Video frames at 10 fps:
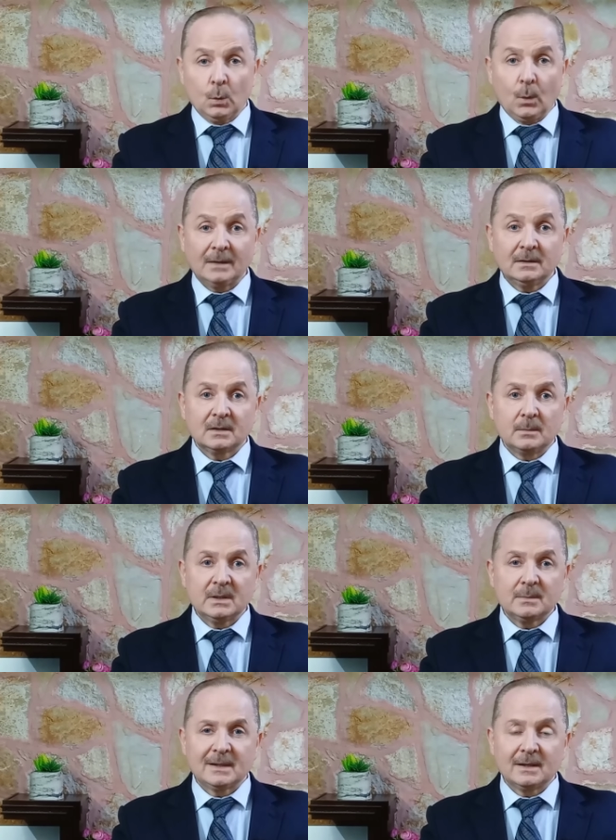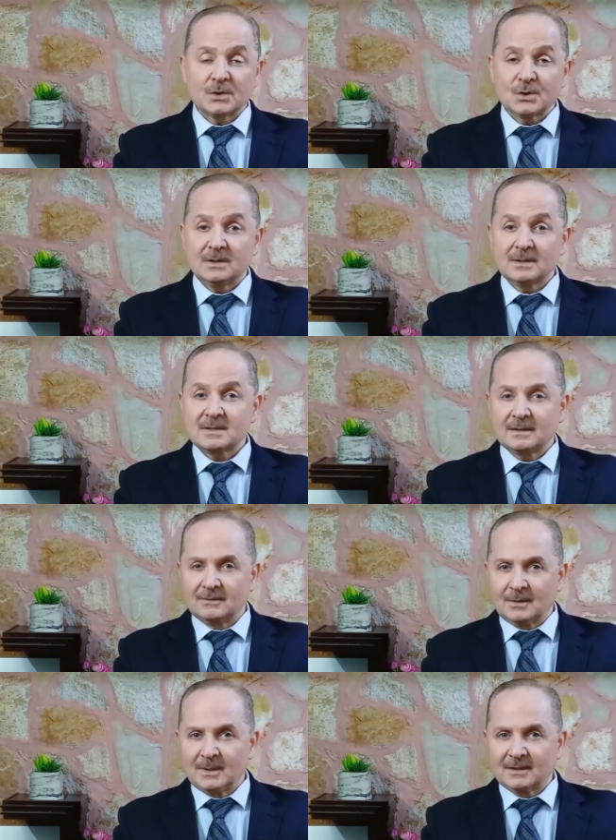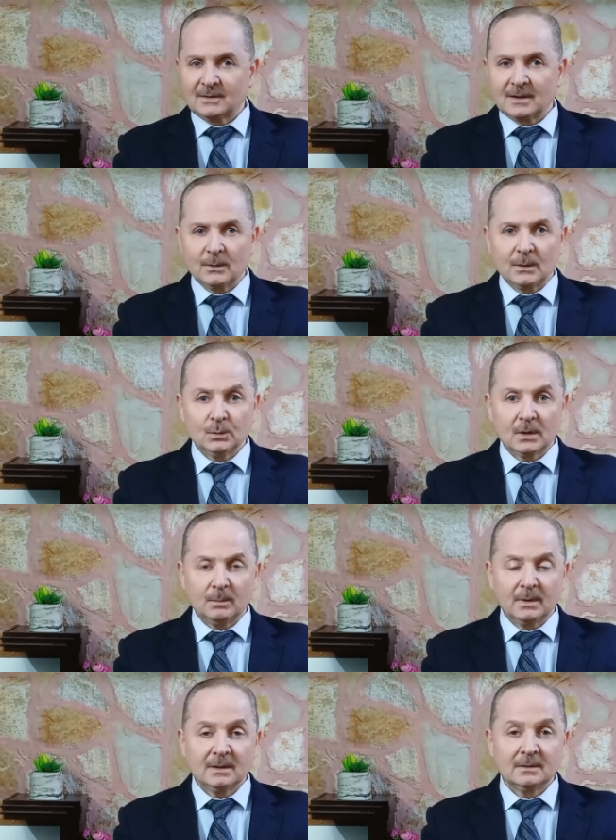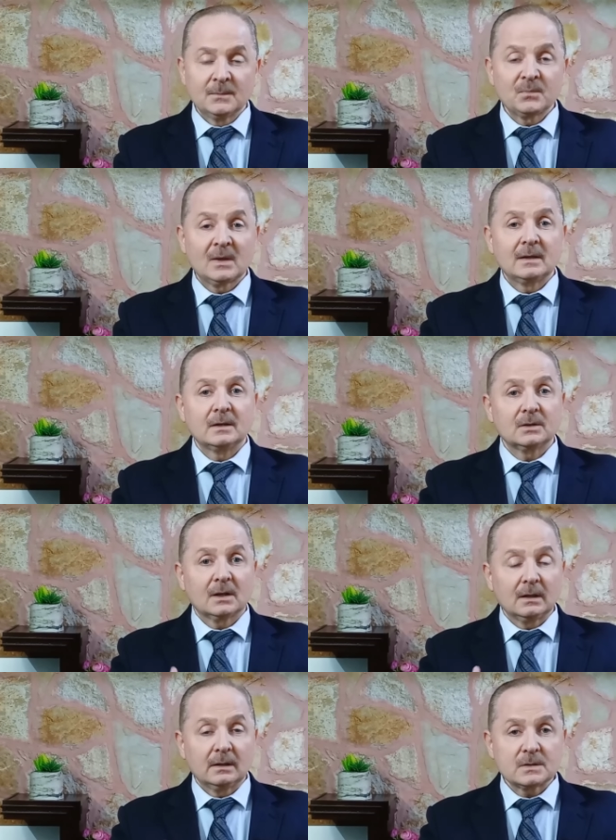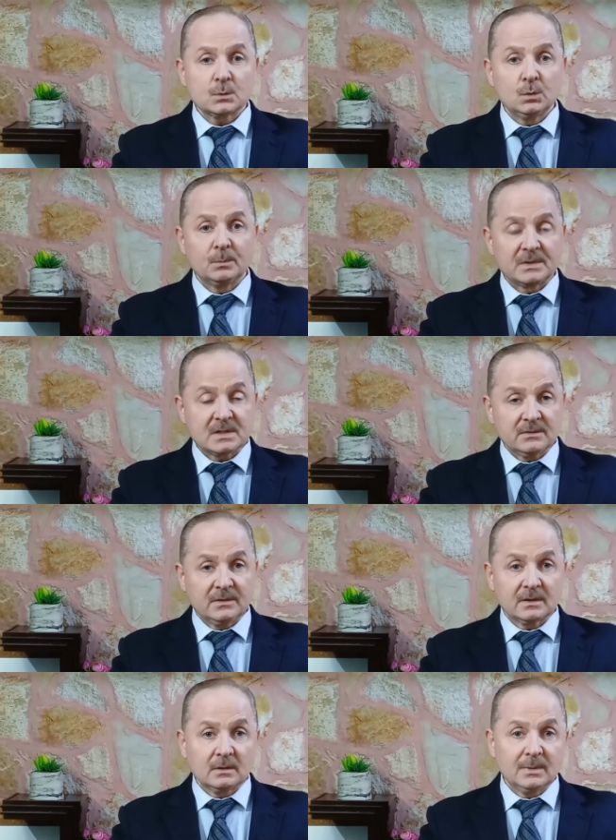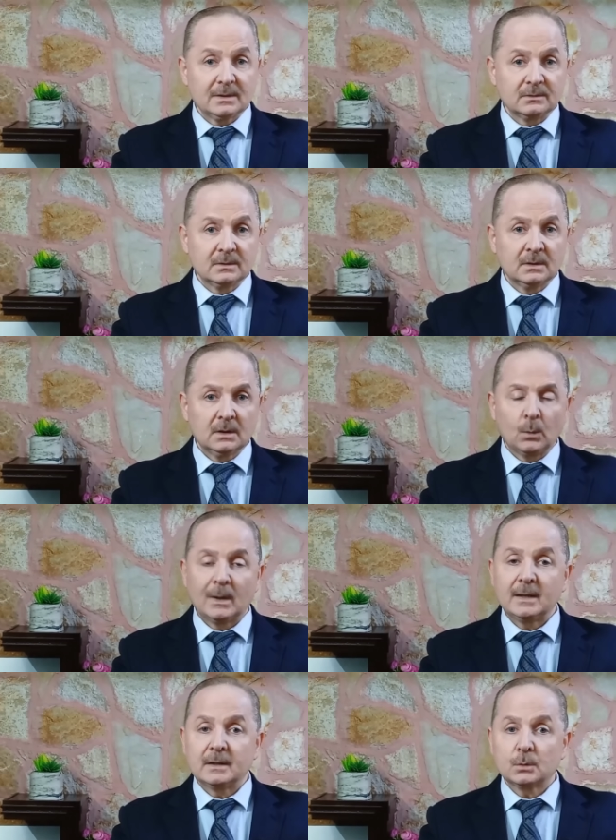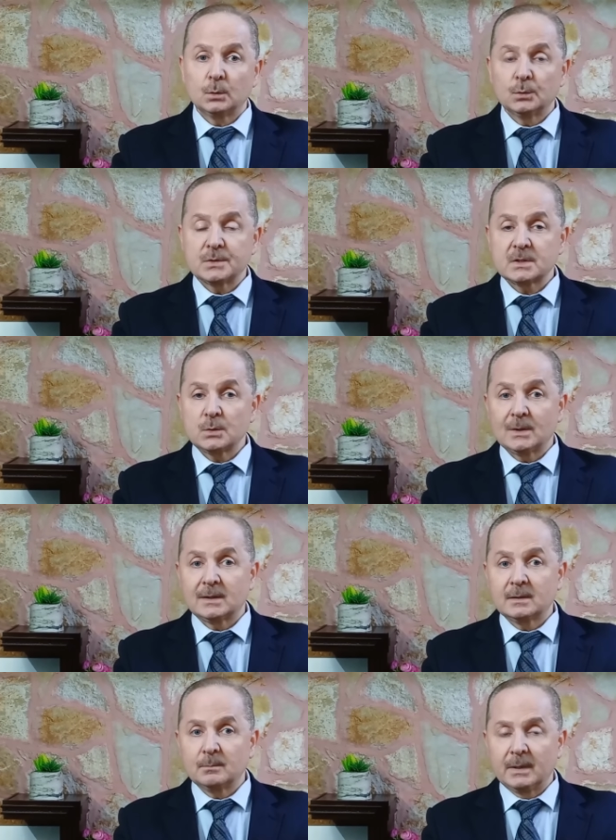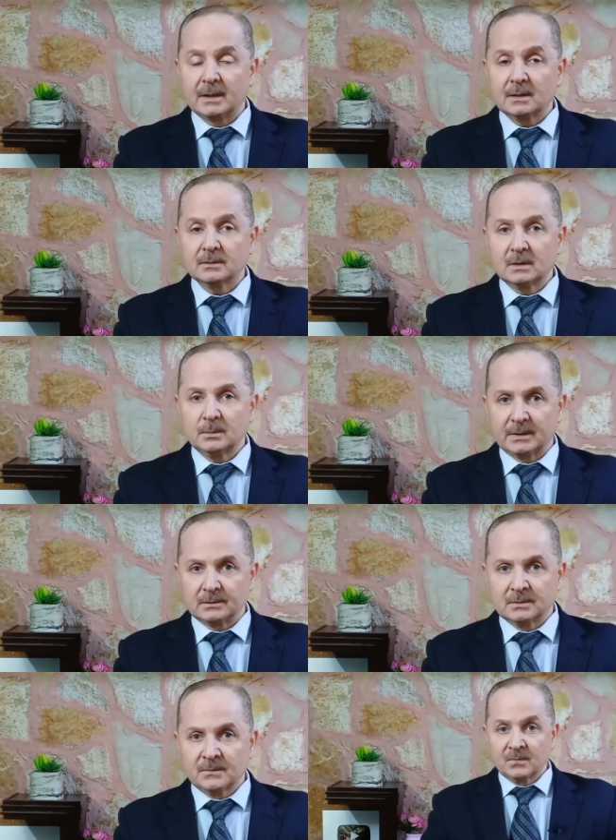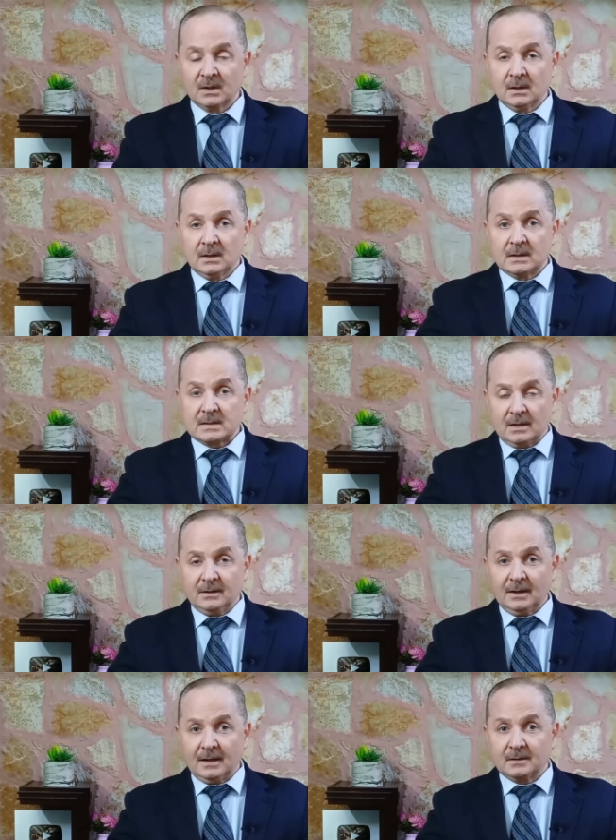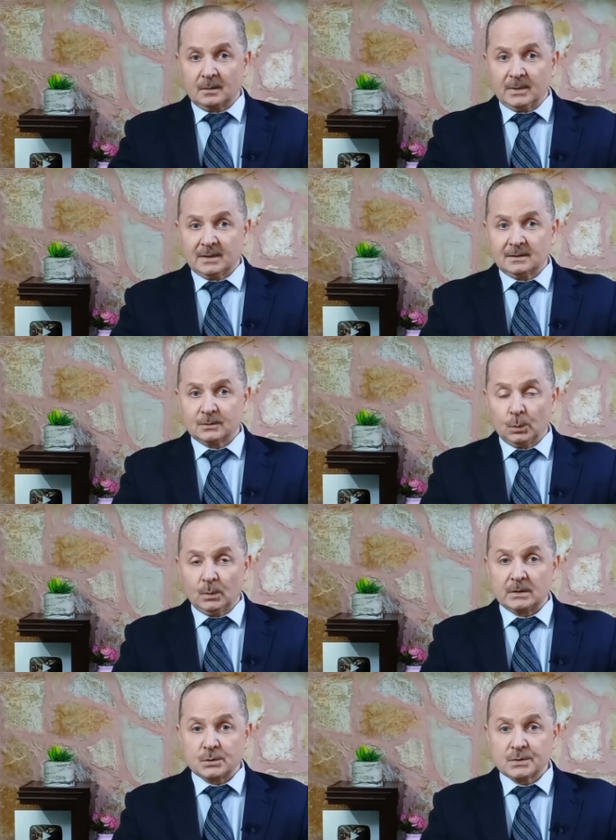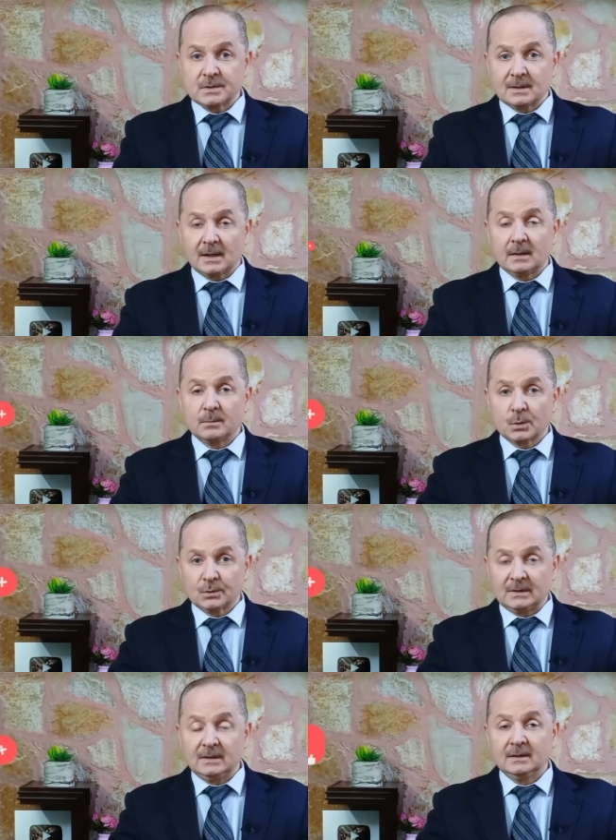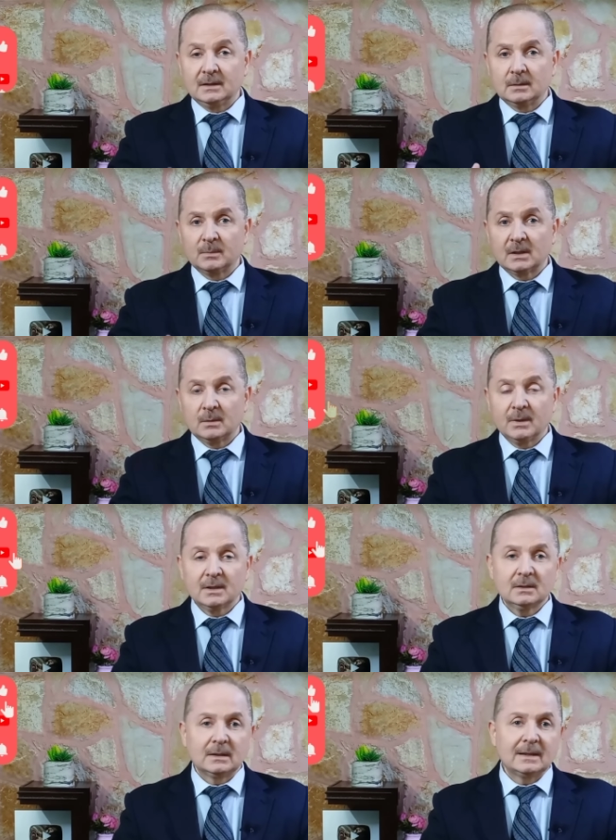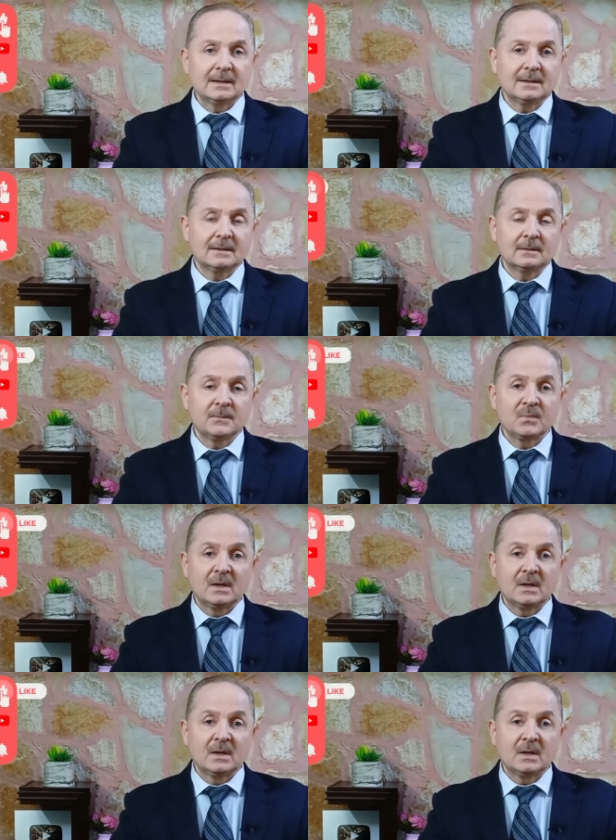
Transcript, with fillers: وعدد كبير من الأشخاص عندما يتناولون البيض يتخلصون من صفار البيض ولا يأكلون سوى بياض البيض صحيح أن البياض هو الجزء البروتيني من البيض لكن